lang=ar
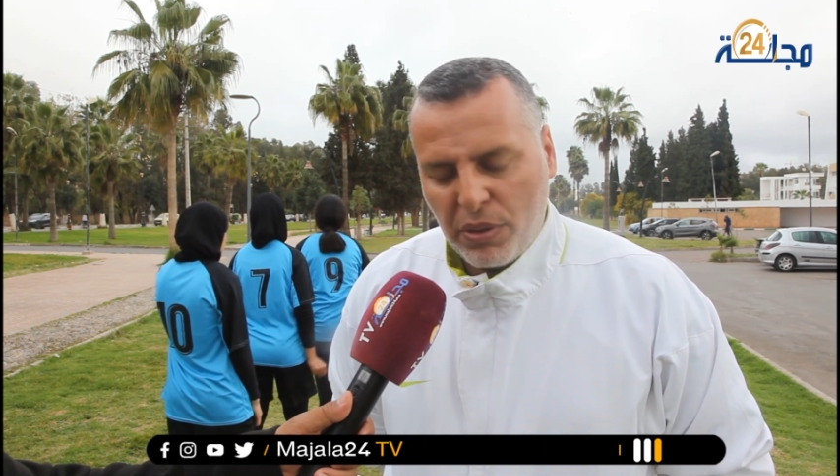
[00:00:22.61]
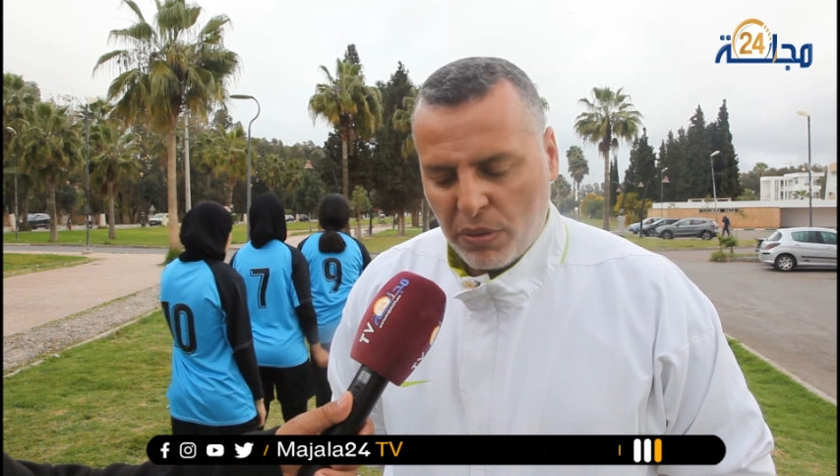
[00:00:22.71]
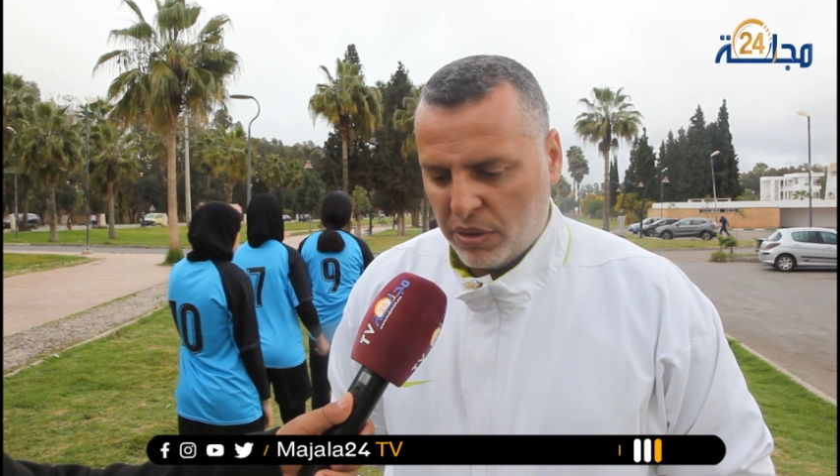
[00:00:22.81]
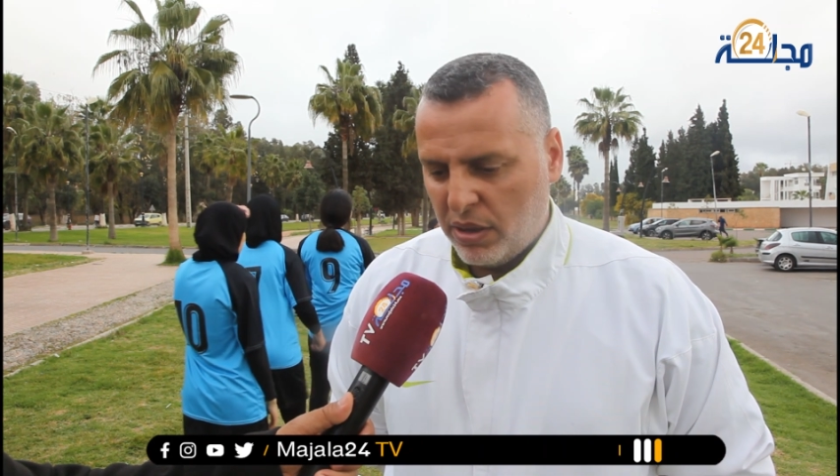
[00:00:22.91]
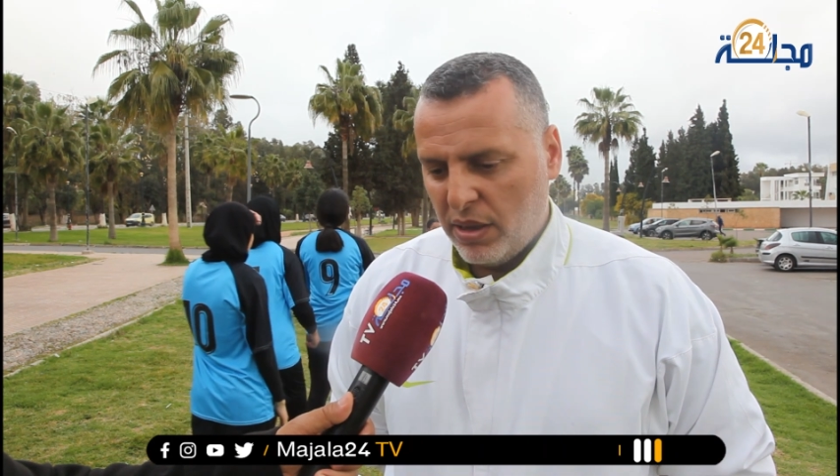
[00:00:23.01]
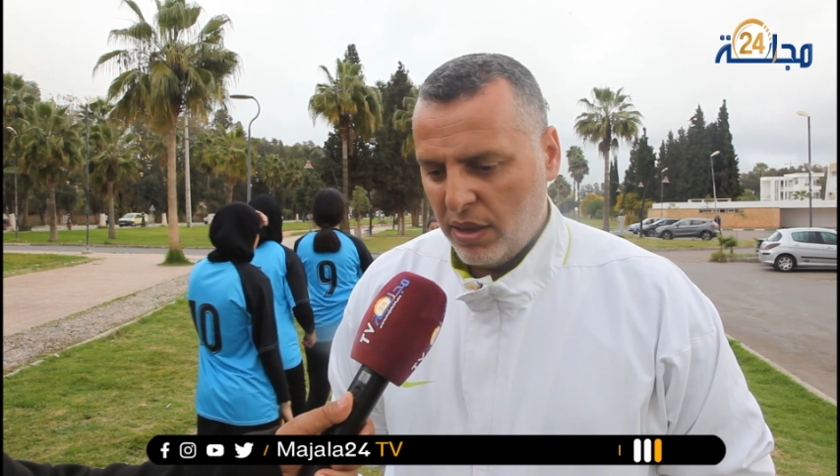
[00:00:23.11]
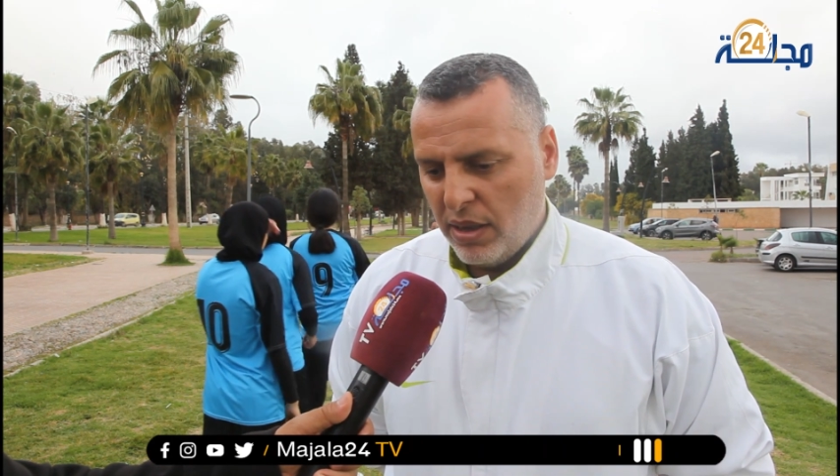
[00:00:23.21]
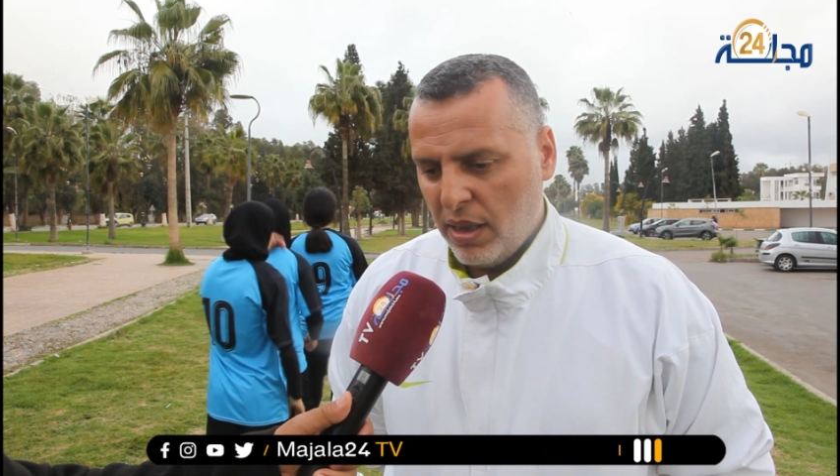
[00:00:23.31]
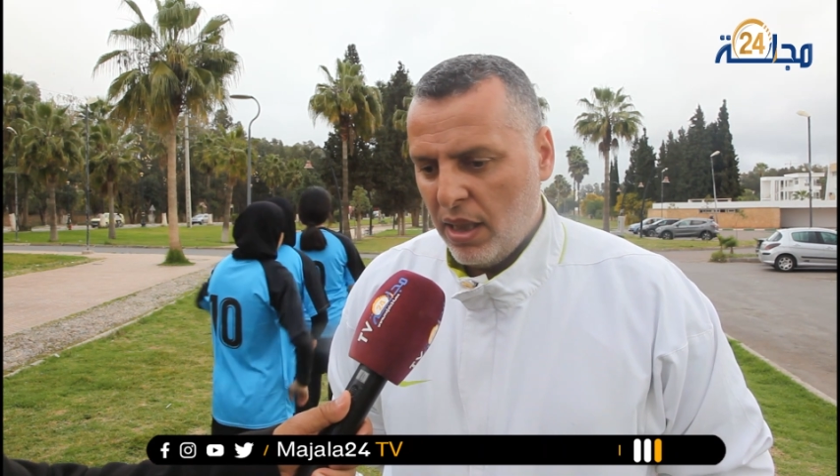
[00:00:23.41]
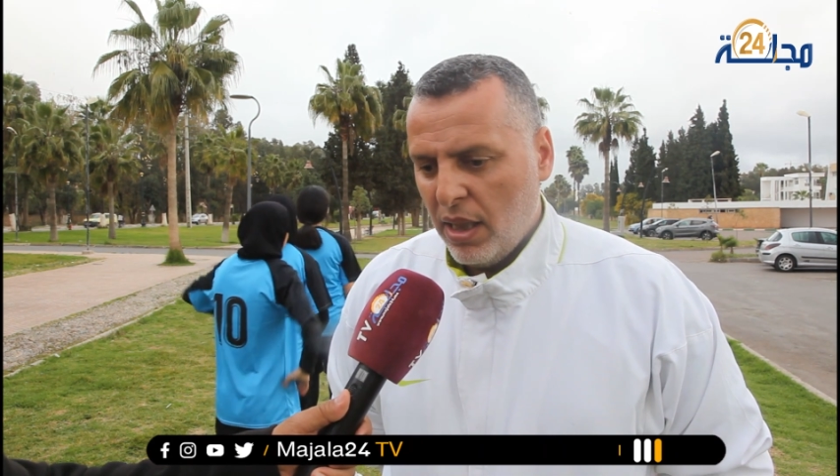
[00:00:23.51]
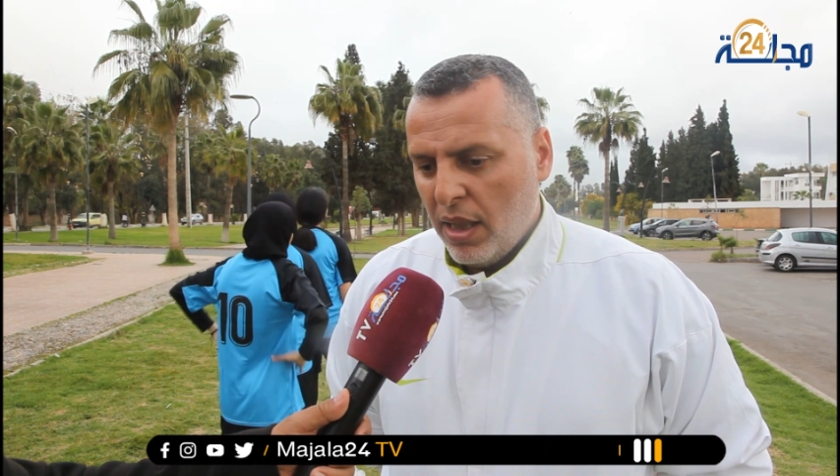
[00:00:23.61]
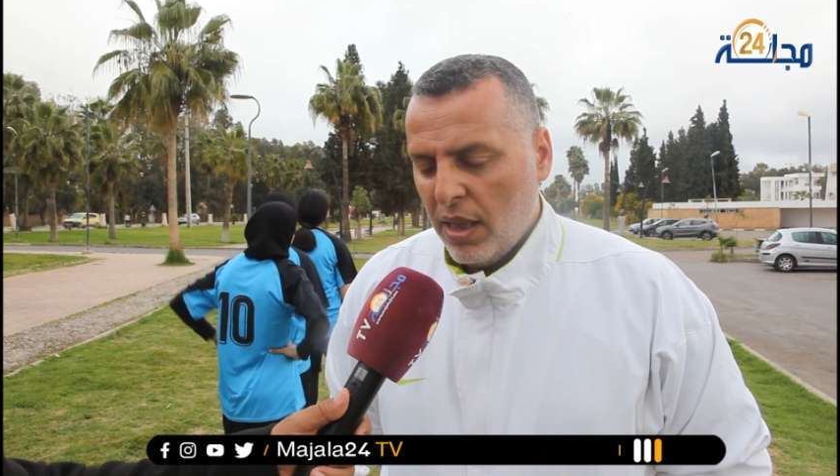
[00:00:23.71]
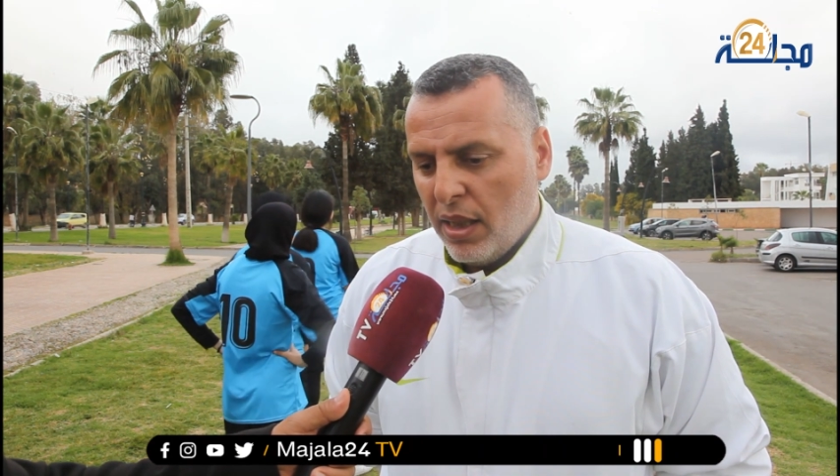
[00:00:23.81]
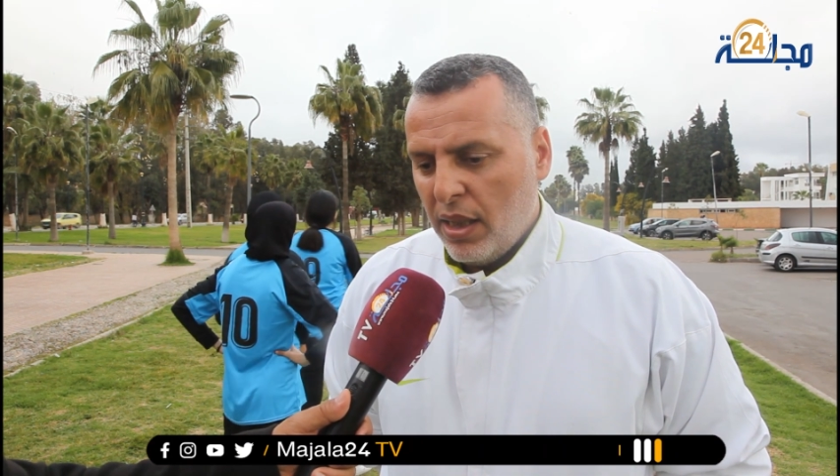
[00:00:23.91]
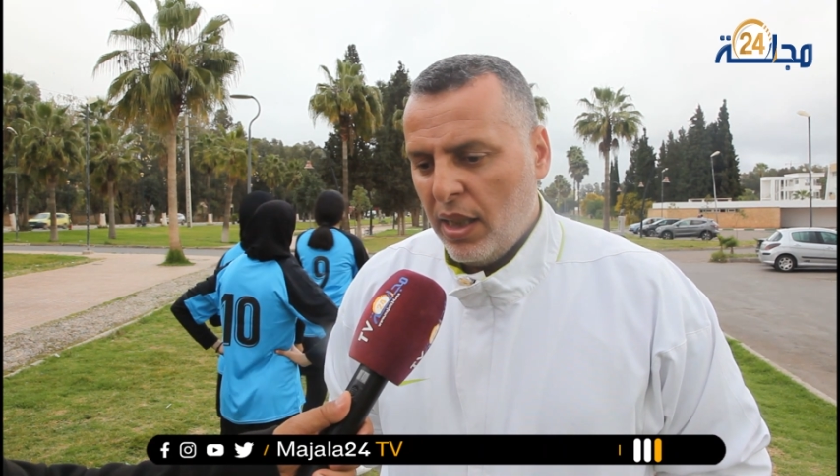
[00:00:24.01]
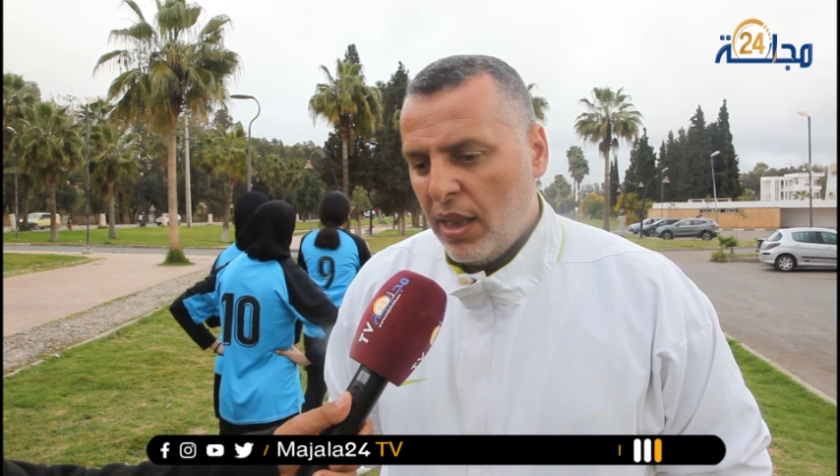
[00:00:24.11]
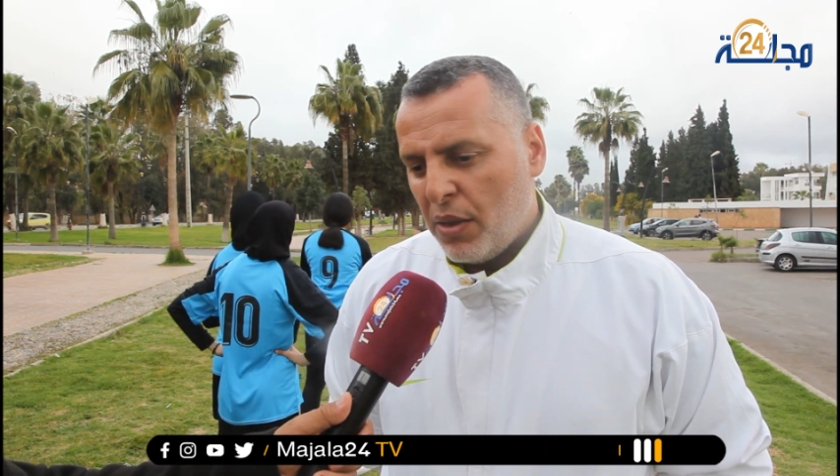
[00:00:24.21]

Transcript: سيونس الا